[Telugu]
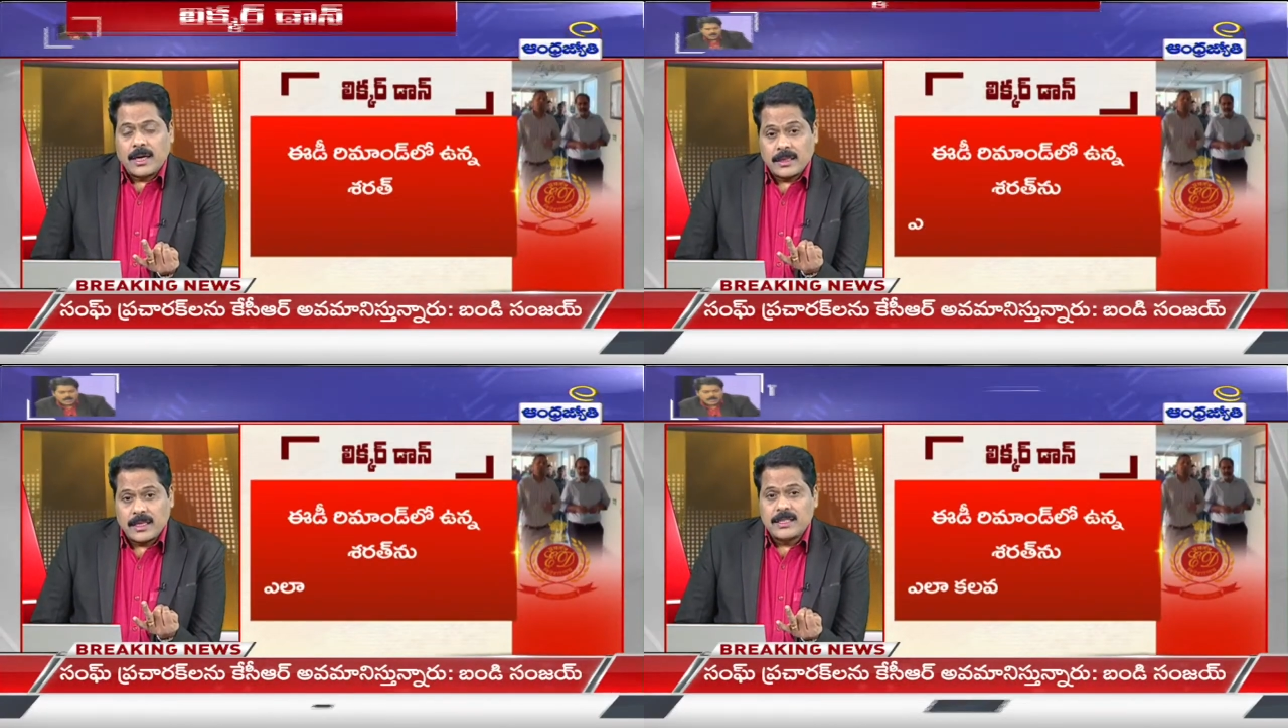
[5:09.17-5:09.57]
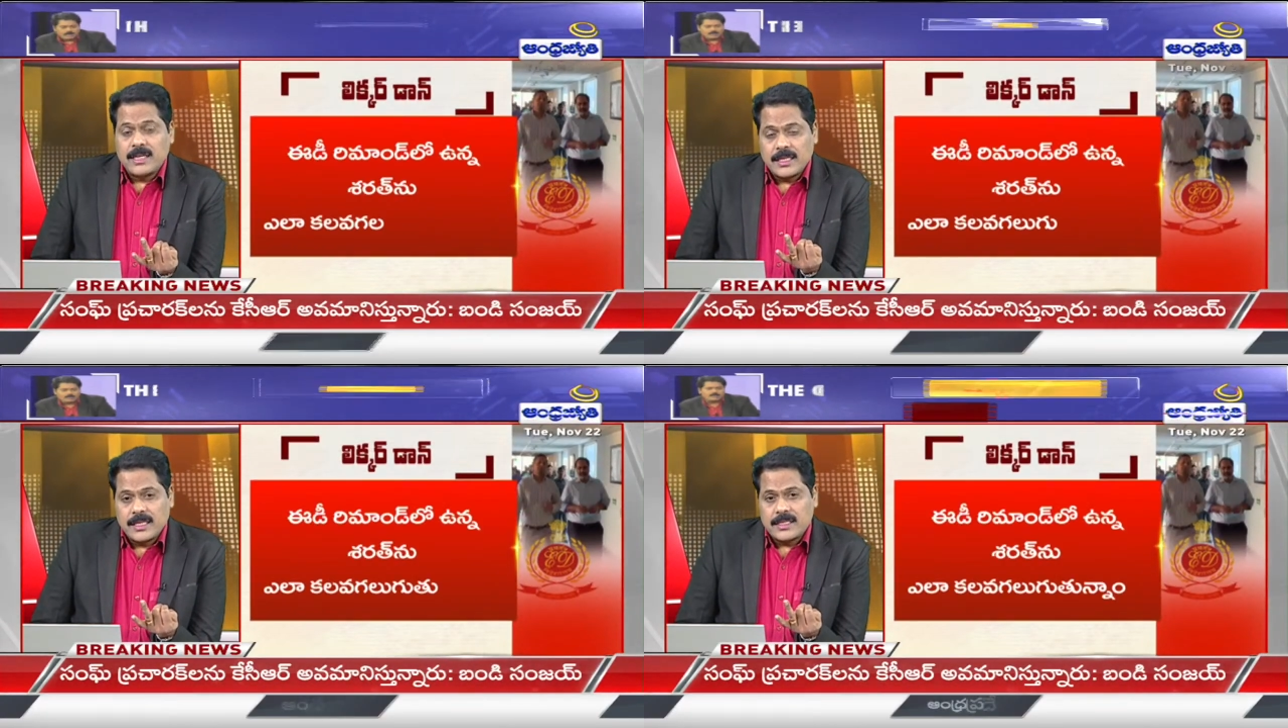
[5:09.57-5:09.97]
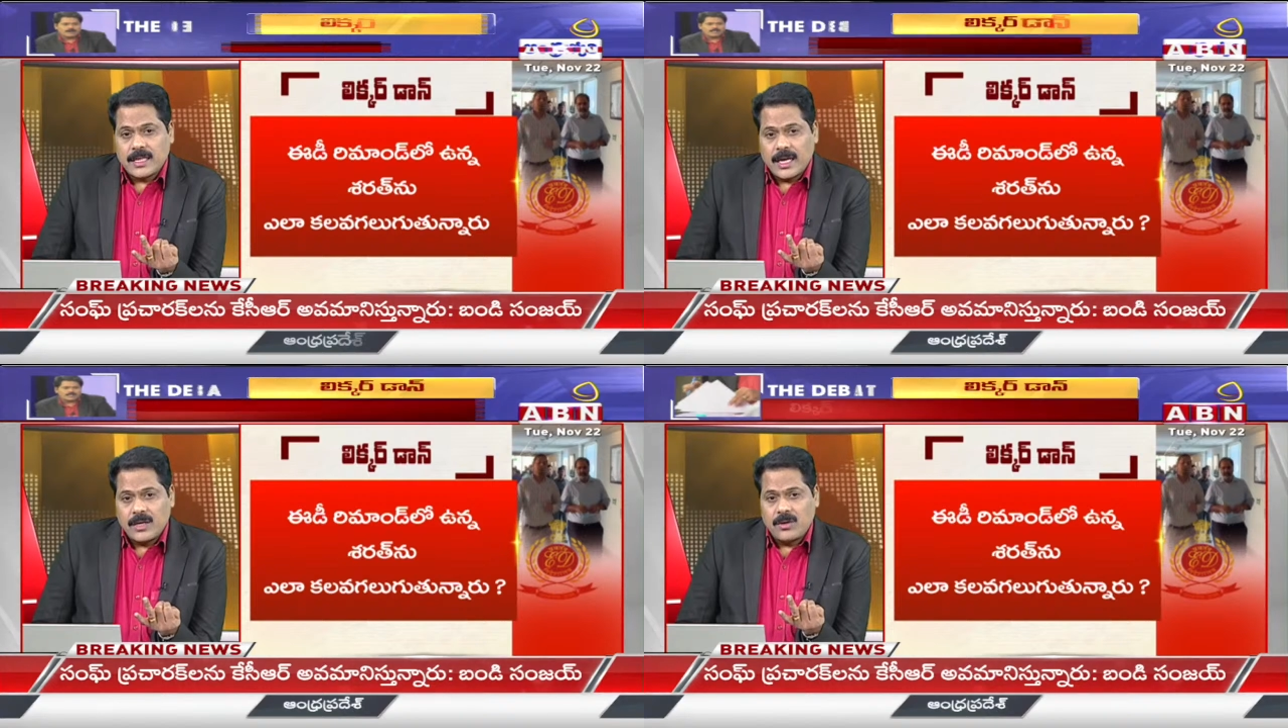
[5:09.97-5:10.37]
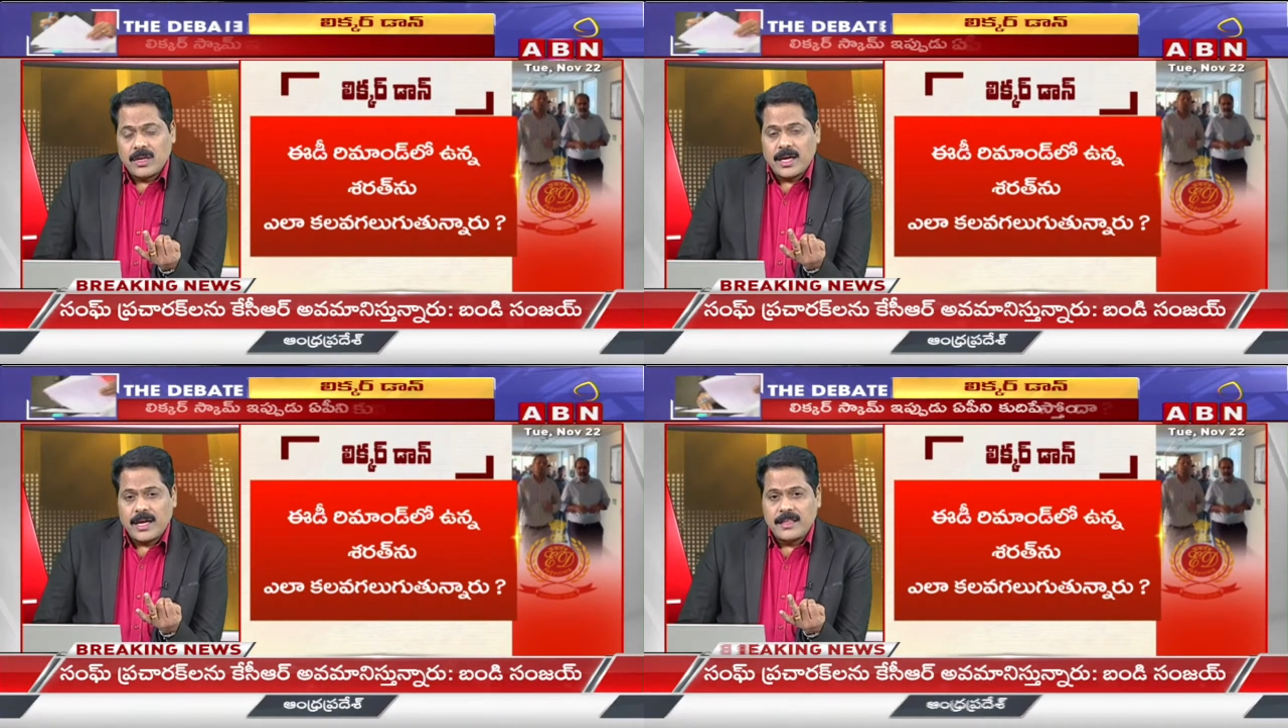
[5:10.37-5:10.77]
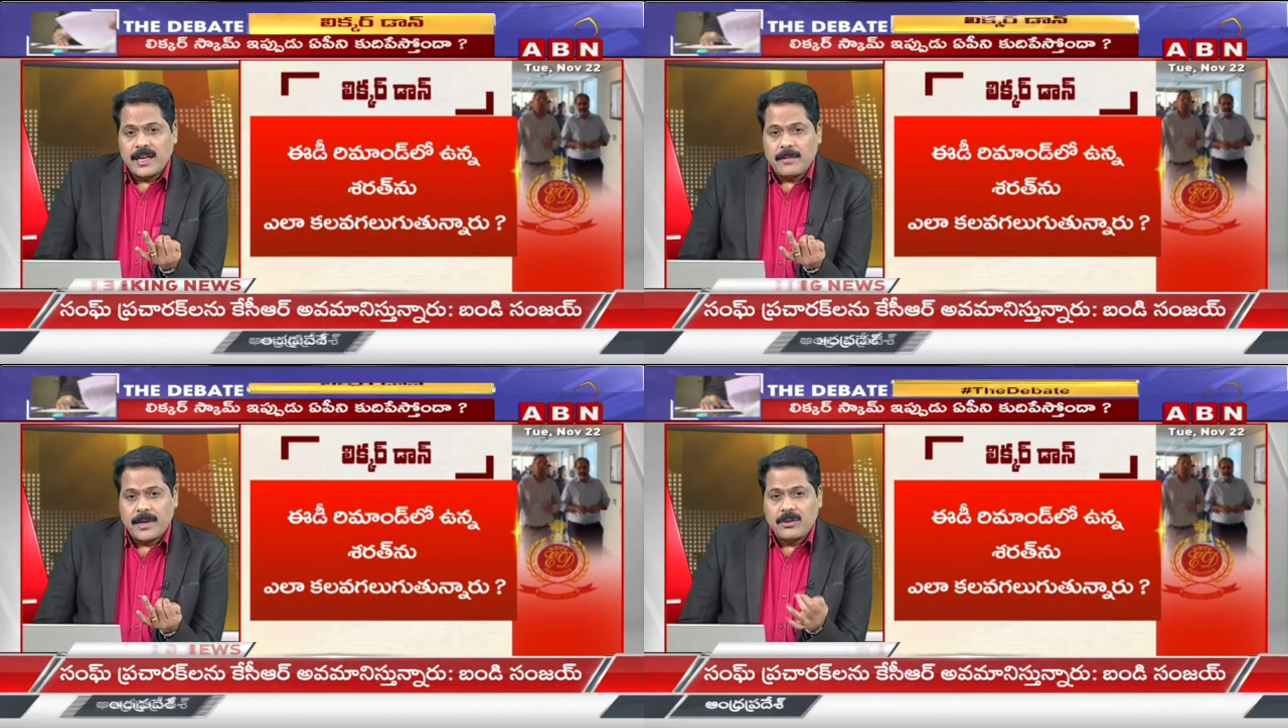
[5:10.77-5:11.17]
అంతర్జాతీయ స్థాయిలోనే
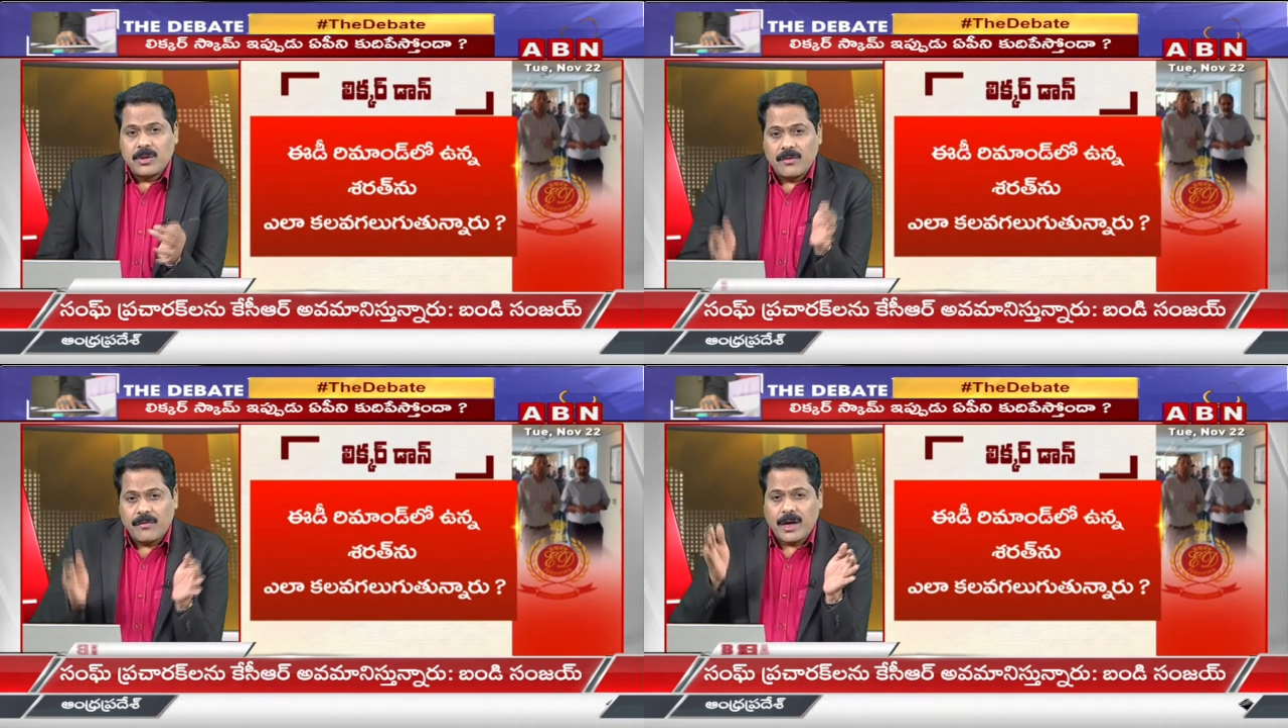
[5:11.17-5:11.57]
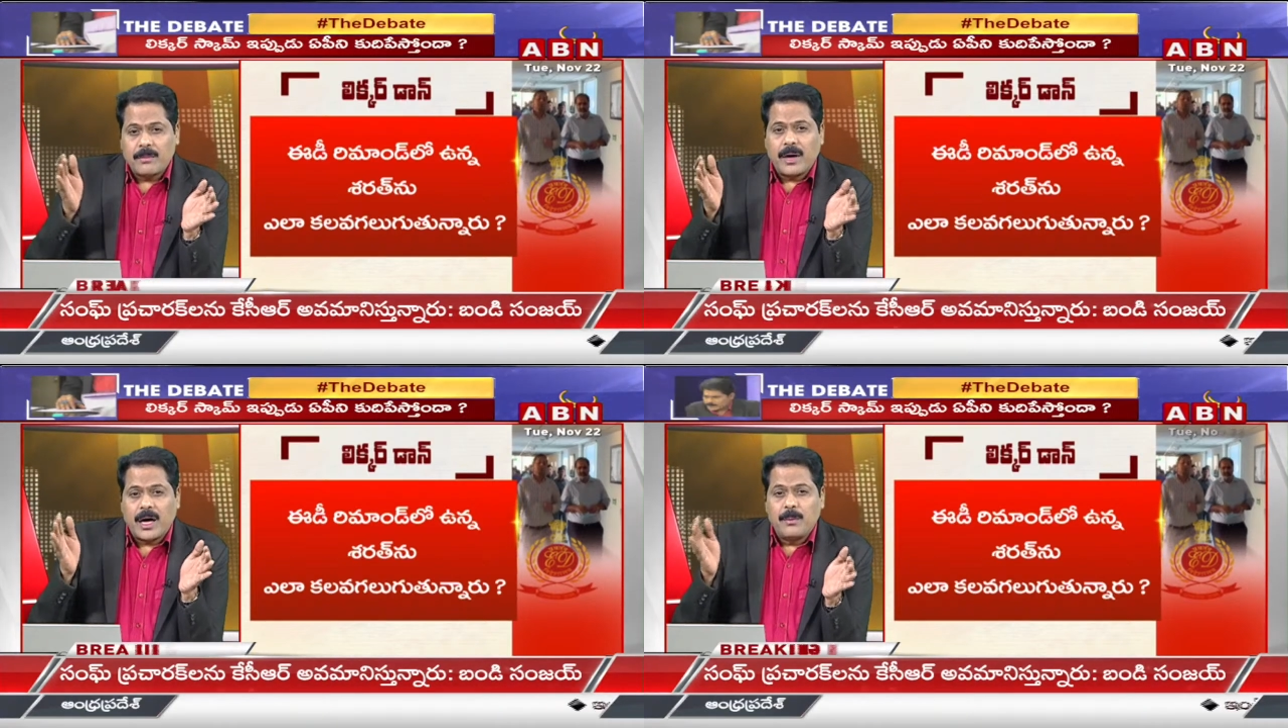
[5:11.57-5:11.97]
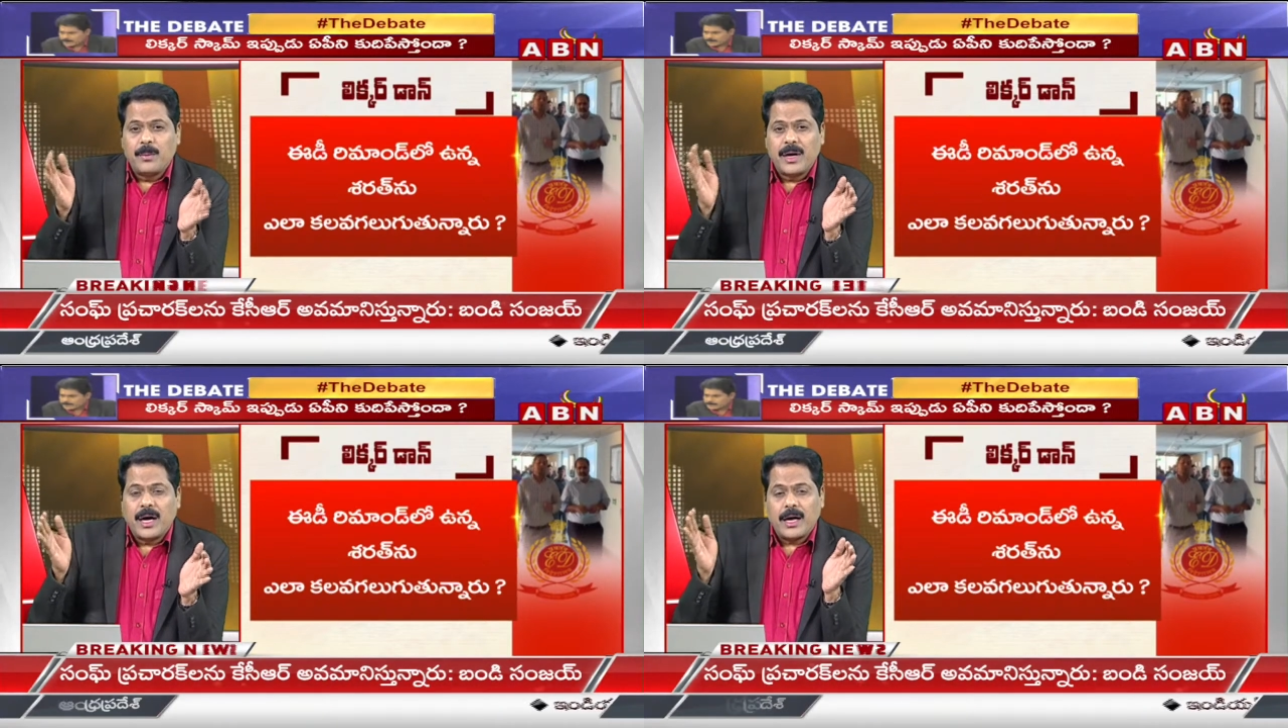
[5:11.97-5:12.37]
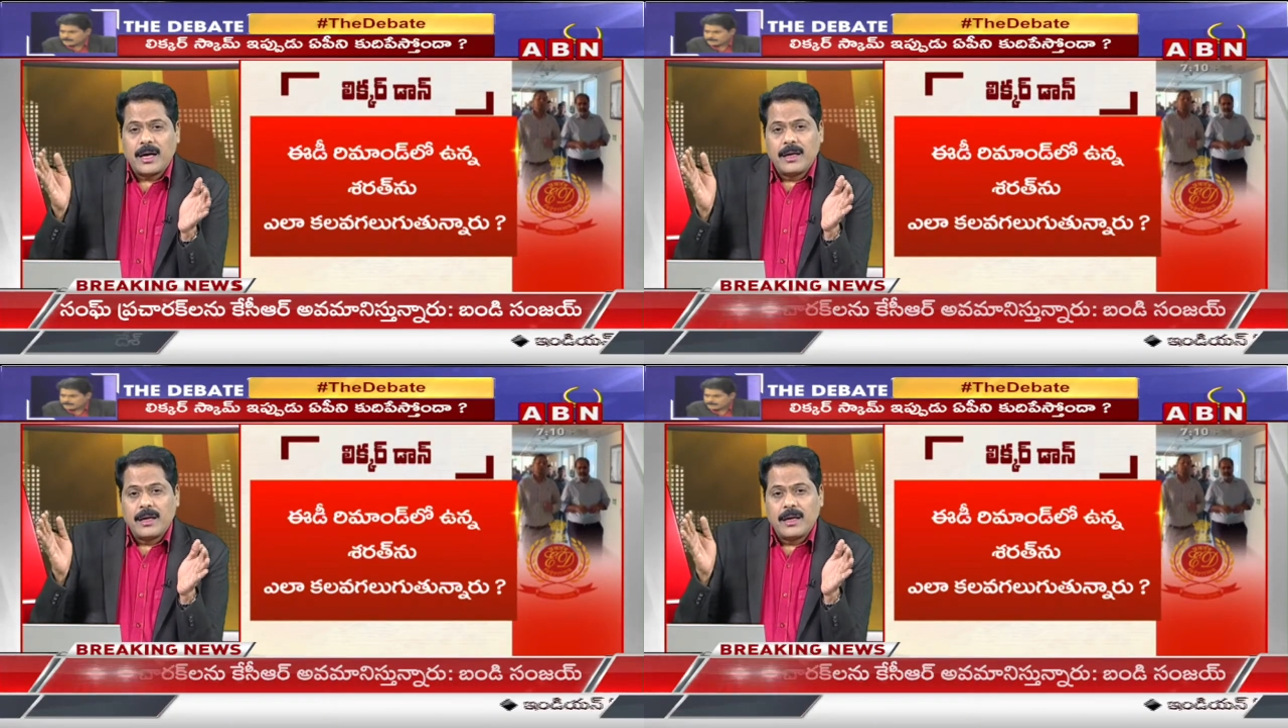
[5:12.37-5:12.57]
హైదరాబాద్ని ఒక ఫార్మా హబ్గా